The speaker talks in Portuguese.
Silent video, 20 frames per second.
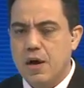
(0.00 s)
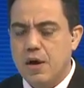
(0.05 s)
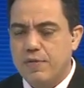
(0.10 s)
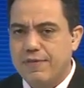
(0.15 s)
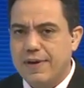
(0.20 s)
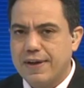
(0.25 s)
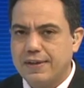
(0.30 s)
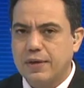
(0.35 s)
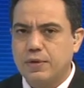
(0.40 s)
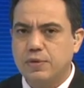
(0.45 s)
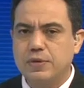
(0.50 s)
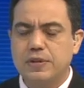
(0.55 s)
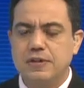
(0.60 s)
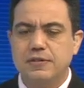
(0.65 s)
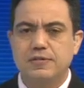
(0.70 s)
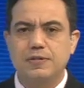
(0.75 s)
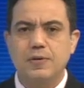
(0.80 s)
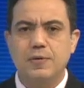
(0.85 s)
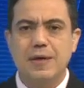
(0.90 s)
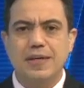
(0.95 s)
O fato
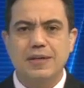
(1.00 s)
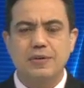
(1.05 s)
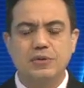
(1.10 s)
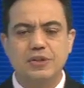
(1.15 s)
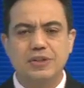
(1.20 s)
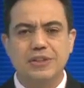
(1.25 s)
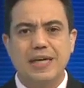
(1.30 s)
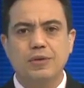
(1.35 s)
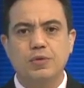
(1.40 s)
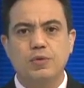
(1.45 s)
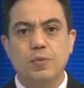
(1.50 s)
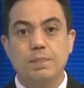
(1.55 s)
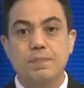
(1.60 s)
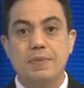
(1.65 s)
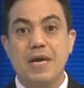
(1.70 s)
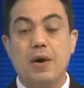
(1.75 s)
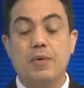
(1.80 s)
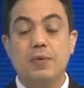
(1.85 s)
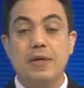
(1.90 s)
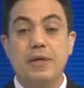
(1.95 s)
aconteceu aqui no estado do
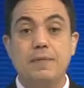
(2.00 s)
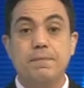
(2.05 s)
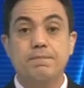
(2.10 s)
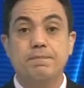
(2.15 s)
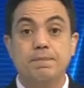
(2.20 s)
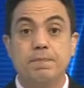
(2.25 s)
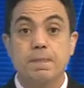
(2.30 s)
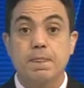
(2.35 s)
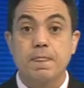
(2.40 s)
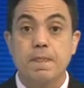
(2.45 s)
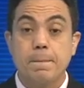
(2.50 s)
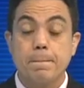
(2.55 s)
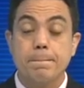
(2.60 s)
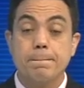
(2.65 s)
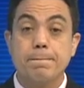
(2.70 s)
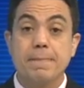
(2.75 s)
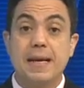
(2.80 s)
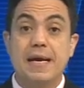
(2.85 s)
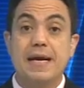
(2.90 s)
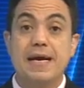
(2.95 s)
Piauí,
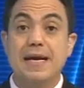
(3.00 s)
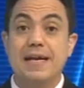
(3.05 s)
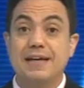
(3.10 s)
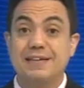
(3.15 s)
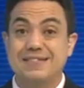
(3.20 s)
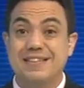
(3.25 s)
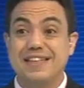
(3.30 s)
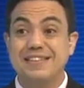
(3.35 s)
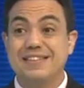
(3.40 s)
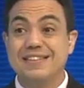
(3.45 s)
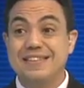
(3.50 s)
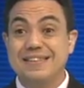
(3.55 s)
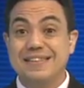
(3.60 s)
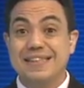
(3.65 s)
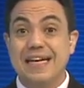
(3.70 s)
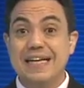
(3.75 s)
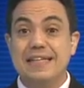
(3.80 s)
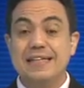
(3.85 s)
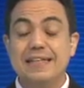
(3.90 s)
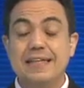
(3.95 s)
é, na cidade de
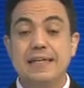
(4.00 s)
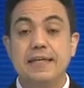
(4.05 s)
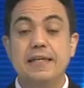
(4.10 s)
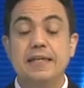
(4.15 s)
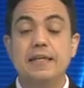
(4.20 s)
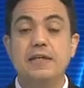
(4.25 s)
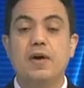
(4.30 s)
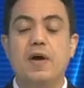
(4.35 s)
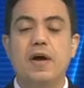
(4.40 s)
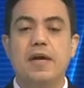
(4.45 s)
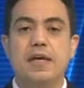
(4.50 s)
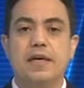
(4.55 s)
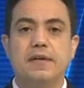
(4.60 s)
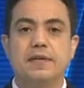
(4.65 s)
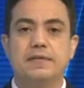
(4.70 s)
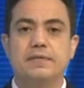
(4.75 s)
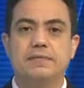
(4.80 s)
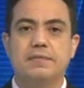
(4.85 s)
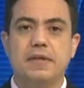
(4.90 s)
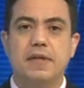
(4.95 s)
Tanque, e olha,
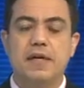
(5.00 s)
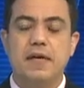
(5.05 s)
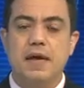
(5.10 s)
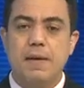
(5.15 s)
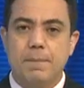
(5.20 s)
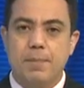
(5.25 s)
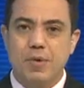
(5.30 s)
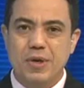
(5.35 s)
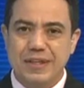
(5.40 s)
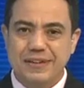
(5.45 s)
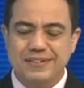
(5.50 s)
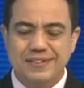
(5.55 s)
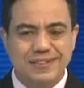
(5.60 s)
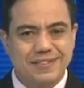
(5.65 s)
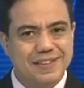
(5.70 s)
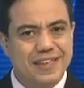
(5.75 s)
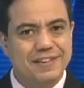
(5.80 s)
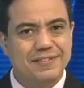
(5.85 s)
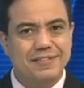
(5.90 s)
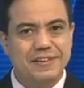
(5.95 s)
polícia
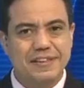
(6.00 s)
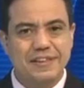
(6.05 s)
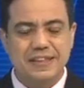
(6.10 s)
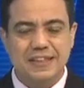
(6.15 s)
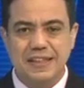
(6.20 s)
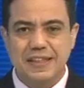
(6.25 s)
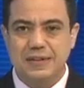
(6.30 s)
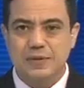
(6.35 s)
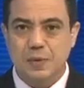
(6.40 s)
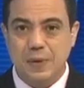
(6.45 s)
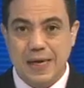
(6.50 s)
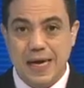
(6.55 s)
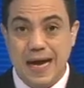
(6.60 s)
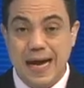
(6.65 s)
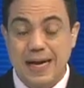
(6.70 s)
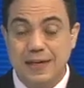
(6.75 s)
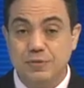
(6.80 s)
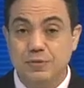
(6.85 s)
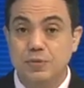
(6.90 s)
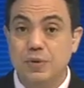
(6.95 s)
já investigando o
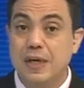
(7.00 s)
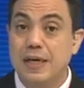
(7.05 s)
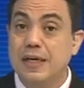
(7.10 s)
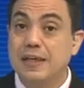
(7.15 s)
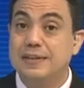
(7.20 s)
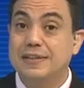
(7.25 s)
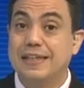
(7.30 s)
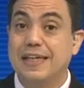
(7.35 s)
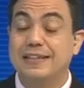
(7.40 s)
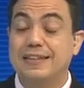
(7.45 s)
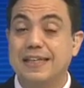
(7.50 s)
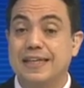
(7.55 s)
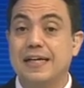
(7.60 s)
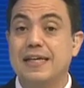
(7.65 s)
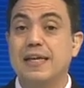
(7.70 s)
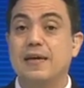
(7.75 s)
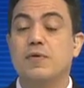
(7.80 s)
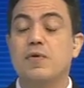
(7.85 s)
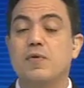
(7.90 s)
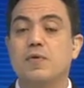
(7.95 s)
caso, já
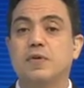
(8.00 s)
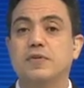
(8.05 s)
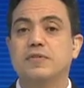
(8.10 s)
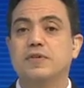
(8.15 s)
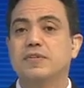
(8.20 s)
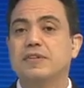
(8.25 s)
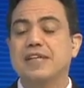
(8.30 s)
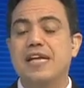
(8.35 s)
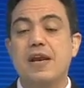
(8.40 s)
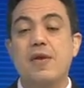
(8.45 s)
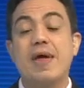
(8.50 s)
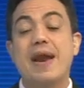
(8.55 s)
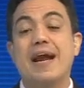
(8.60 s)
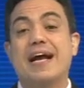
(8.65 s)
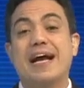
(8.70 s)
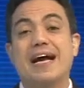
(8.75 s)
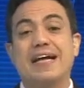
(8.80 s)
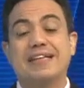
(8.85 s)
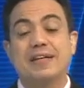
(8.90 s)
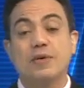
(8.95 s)
chegando à conclusão de que ele não era
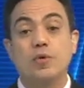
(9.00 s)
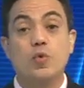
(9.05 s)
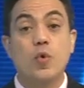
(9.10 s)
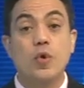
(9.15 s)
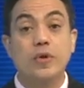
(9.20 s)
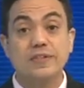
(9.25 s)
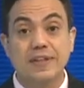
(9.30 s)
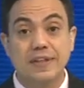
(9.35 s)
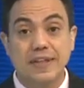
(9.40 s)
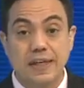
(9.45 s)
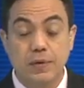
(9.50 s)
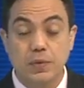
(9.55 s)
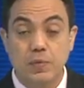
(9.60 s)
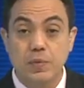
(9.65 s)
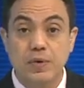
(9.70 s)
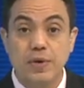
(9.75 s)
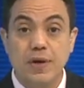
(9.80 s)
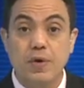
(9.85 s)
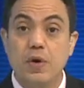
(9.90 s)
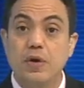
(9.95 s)
carteiro coisa
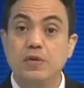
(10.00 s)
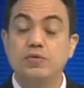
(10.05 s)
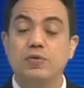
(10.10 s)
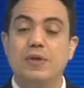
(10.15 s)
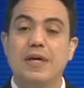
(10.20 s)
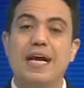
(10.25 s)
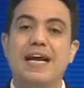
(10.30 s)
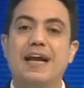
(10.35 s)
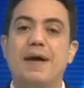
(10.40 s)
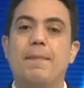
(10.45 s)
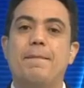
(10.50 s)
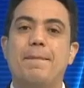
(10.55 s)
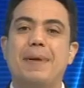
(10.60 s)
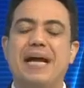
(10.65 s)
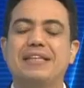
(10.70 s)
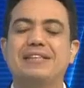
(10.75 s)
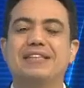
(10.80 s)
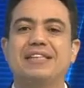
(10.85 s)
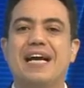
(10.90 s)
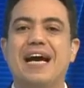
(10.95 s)
nenhuma, o negócio era
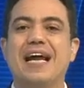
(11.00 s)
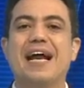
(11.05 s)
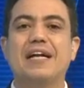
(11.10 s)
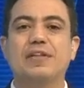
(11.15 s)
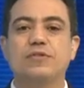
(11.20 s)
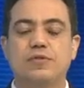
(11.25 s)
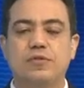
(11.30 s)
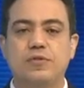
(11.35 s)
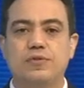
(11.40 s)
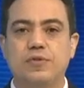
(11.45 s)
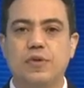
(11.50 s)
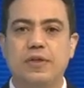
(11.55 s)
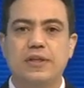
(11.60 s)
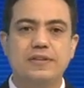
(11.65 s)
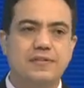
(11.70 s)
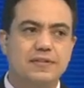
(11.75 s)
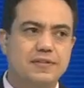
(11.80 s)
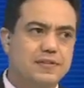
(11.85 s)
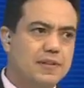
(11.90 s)
praticar atos de violência